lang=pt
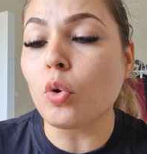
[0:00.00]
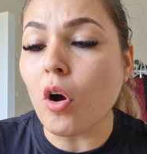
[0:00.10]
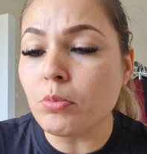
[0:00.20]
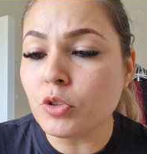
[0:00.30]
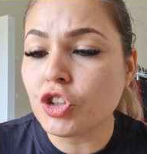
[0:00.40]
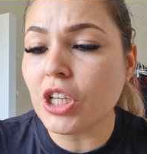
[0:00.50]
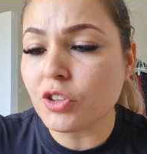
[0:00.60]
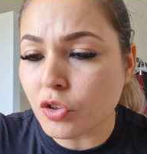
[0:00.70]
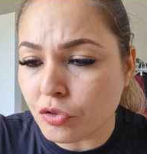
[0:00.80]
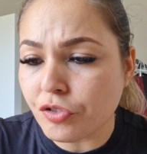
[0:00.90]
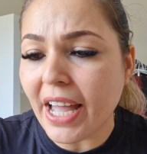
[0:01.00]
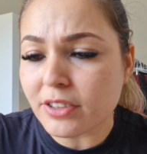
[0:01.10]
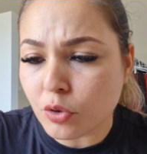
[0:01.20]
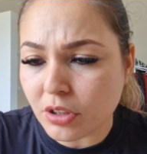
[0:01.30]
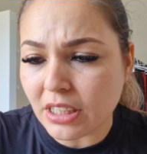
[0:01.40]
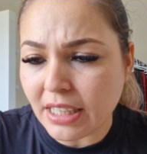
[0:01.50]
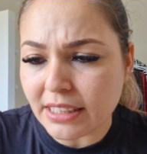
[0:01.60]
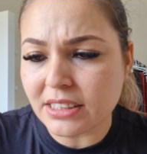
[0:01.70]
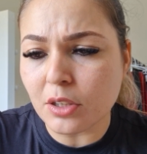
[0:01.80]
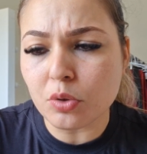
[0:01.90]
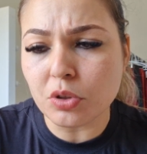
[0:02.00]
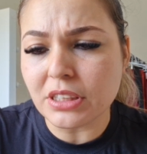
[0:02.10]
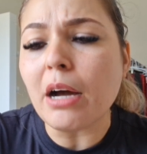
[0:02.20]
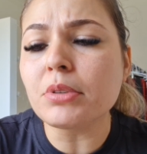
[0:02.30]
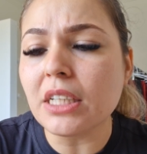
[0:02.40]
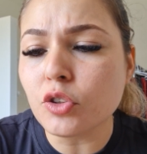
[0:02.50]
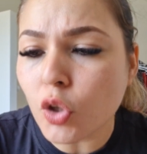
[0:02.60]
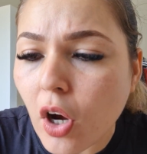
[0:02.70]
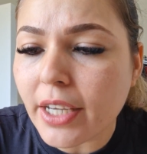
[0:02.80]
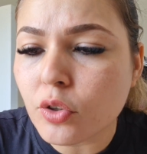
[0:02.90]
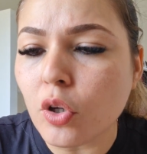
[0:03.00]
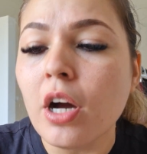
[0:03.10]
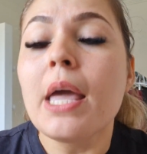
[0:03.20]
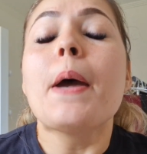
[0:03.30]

como diz no verso 35 do Salmo 18,